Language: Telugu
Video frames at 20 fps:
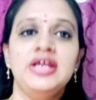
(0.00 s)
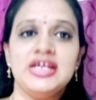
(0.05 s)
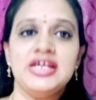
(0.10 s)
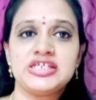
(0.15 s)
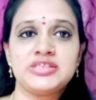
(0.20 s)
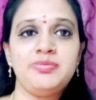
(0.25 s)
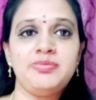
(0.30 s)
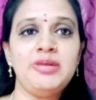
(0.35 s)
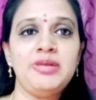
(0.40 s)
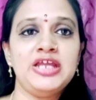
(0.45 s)

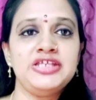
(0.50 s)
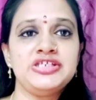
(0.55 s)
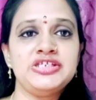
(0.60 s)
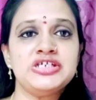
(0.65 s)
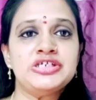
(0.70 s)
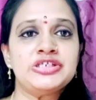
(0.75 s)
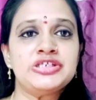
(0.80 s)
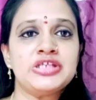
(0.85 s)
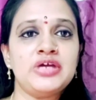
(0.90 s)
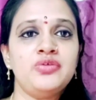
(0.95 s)
ఎక్స్ప్లెయిన్
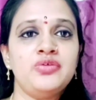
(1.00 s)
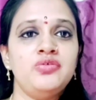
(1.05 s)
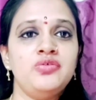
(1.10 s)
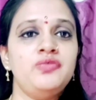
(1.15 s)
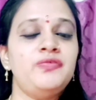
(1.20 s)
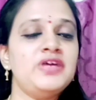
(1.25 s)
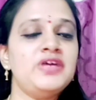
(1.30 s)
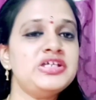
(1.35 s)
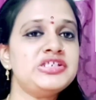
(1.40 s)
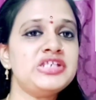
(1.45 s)
చేస్తాను
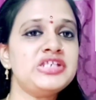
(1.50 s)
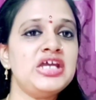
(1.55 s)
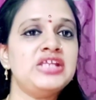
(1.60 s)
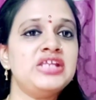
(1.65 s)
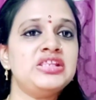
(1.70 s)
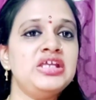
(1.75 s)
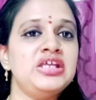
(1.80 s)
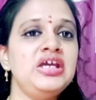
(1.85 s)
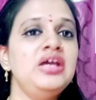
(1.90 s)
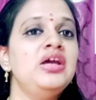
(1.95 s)
ఫస్ట్
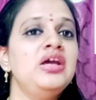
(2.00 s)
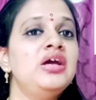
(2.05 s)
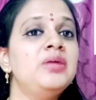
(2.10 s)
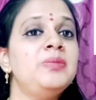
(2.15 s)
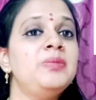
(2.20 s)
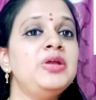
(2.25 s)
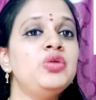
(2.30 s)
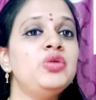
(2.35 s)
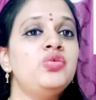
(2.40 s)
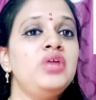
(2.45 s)
అయితే
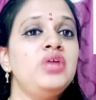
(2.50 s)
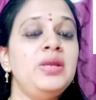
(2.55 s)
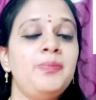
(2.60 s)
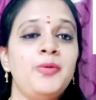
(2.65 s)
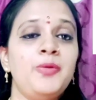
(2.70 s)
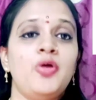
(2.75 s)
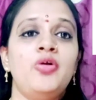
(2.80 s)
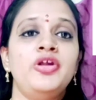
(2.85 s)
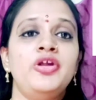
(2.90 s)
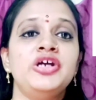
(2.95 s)
మీరు ఈ
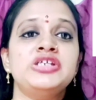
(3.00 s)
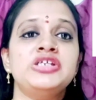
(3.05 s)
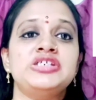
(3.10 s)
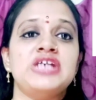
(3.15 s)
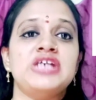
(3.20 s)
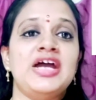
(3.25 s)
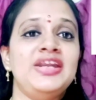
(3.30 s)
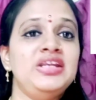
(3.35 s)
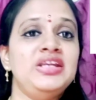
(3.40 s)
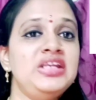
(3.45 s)
ప్రోడక్ట్స్
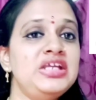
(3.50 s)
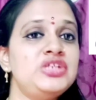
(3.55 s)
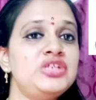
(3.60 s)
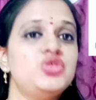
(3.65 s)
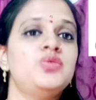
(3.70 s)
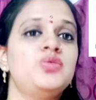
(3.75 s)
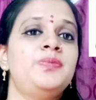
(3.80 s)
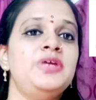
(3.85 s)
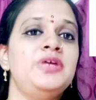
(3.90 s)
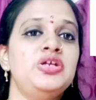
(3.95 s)
అన్నీ
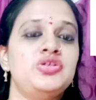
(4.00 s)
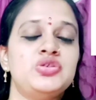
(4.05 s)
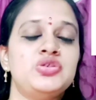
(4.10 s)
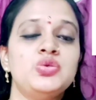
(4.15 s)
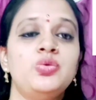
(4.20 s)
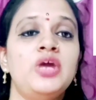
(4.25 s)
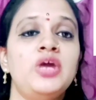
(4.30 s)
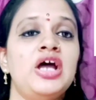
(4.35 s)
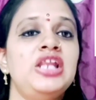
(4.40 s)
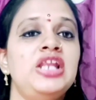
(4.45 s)
చూపి
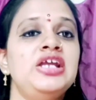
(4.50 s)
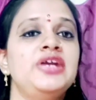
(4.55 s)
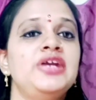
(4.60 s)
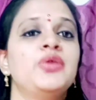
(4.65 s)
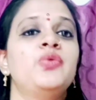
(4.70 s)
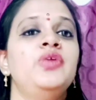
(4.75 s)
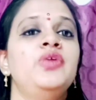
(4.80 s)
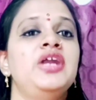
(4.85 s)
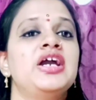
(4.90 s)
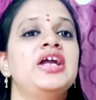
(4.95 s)
చూడాలి
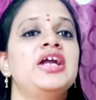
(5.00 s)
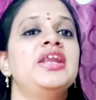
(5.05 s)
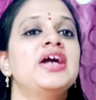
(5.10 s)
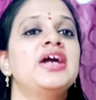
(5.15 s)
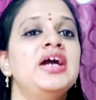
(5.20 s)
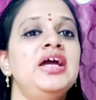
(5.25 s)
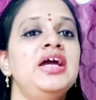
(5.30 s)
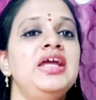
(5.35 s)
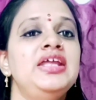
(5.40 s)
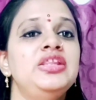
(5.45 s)
అనుకుంటే కనుక
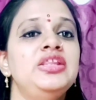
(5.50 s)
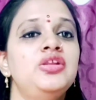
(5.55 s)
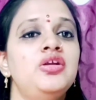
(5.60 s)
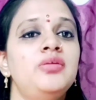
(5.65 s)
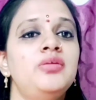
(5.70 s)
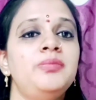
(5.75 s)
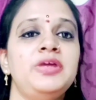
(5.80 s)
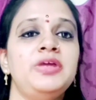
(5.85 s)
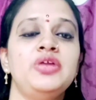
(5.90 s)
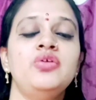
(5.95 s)
ఇందులో
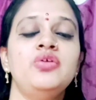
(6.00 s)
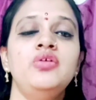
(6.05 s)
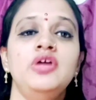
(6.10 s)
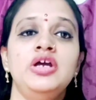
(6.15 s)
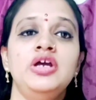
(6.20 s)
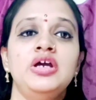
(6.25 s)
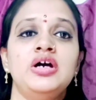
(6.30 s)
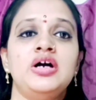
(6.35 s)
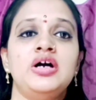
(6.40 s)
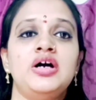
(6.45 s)
మీరు
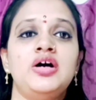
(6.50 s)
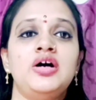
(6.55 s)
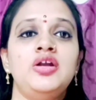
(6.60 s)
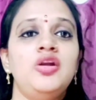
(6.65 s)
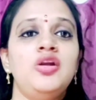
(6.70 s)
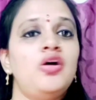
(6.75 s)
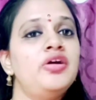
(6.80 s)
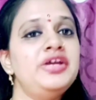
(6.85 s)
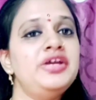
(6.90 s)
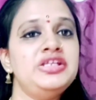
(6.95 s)

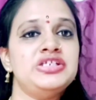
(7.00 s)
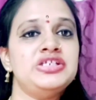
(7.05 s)
లాగిన్